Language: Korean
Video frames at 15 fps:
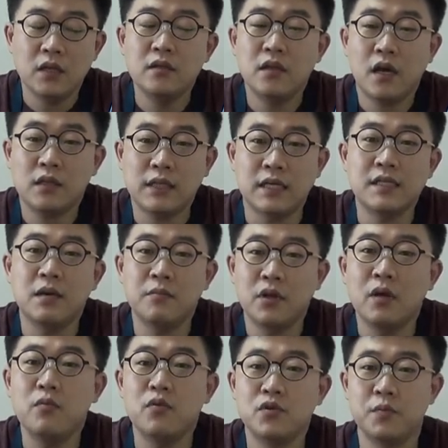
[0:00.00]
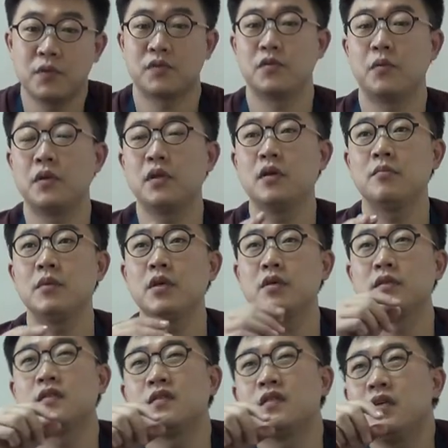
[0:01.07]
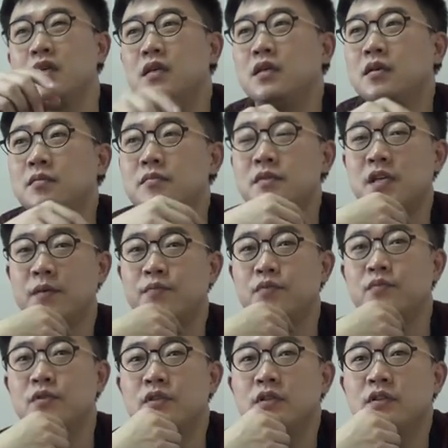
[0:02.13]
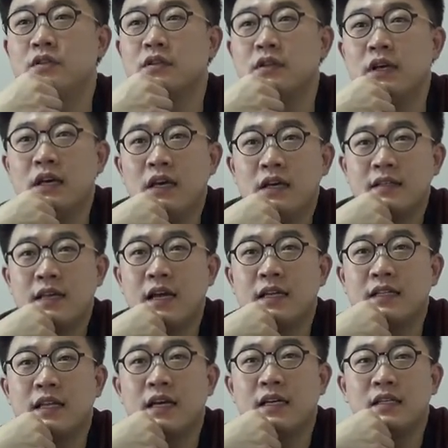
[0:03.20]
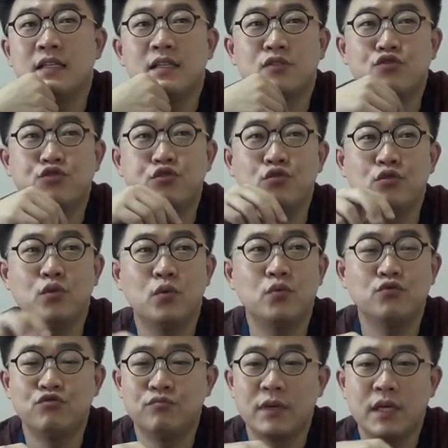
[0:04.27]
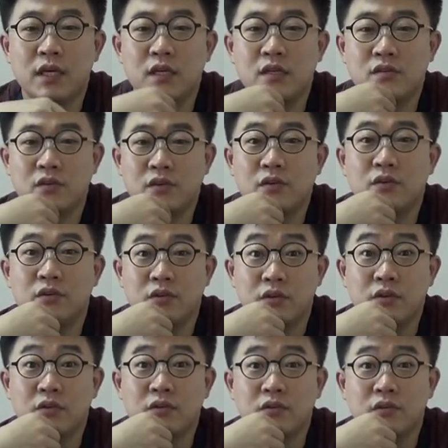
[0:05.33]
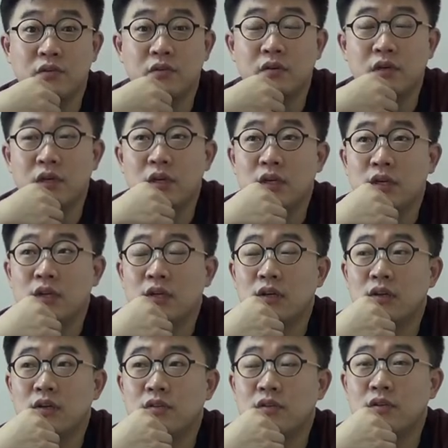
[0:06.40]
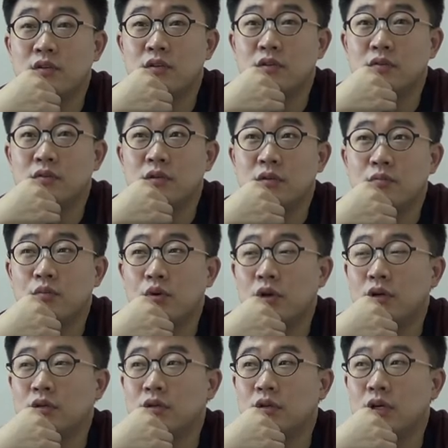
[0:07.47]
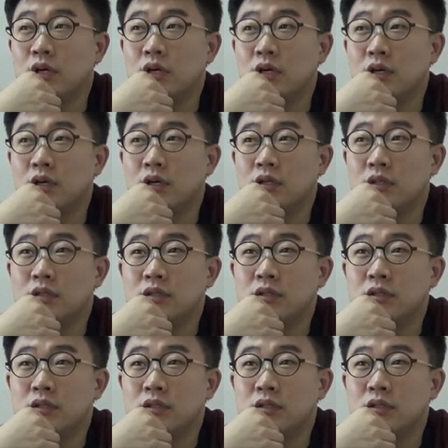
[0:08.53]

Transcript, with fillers: 근데 다시 한번 해보고 싶었어요. 왜냐하면 스팀 제품들은 상당히 충동 구매적이거든요. 그래서 뭐라 그럴까